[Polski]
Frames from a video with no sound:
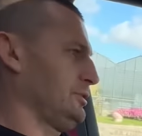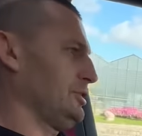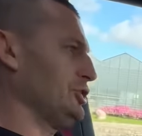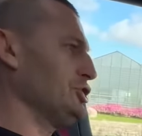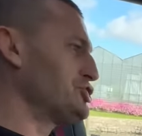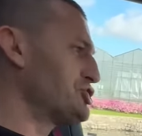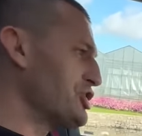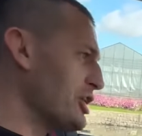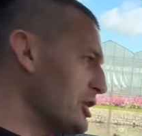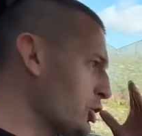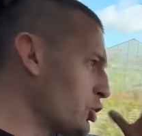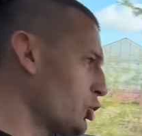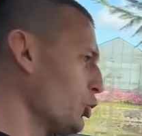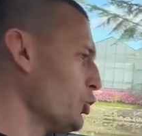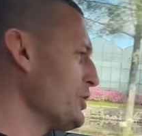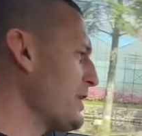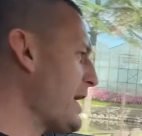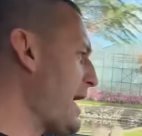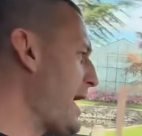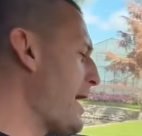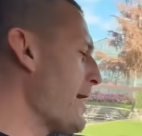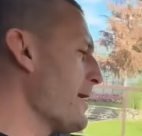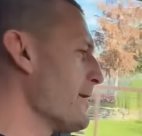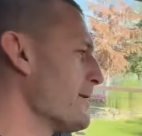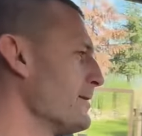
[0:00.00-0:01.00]
I dziękuję
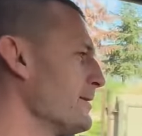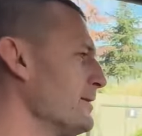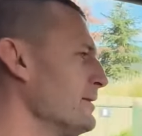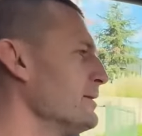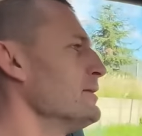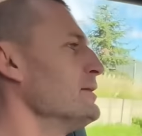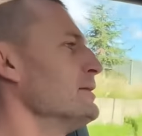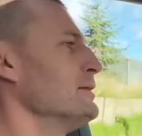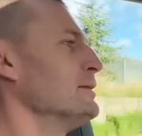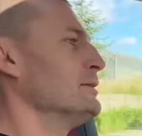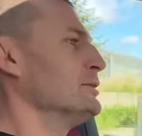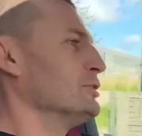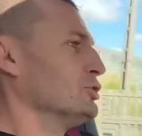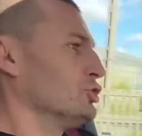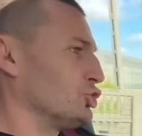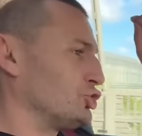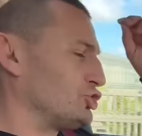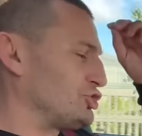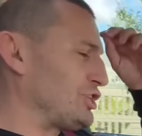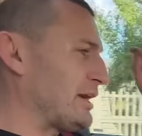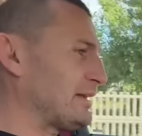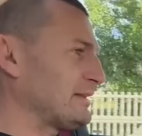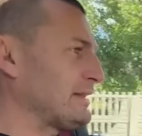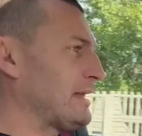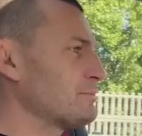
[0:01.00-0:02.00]

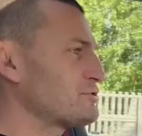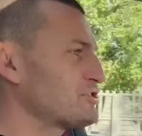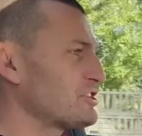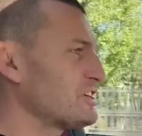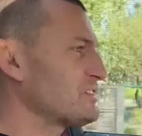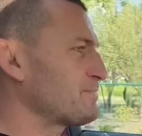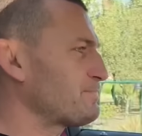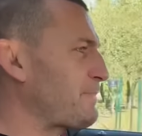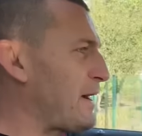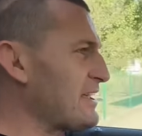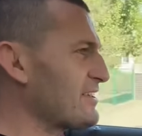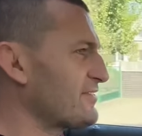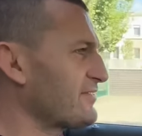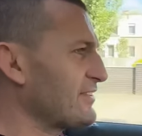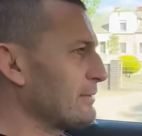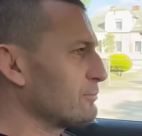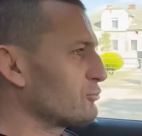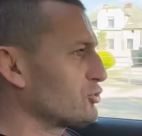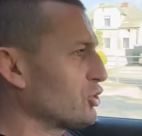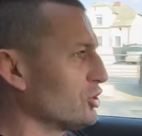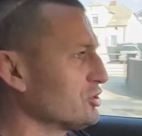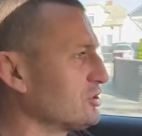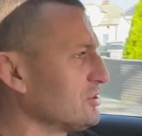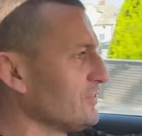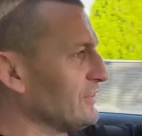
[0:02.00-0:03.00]
Żegnam się z Państwem,
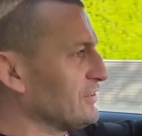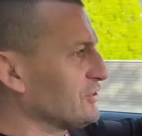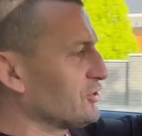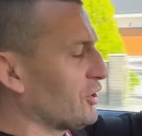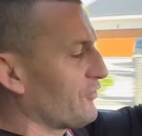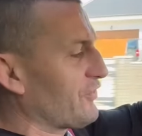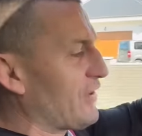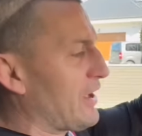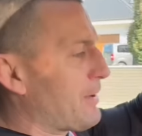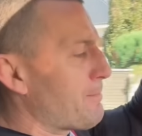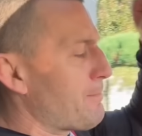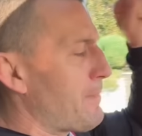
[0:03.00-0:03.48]
drodzy widzowie.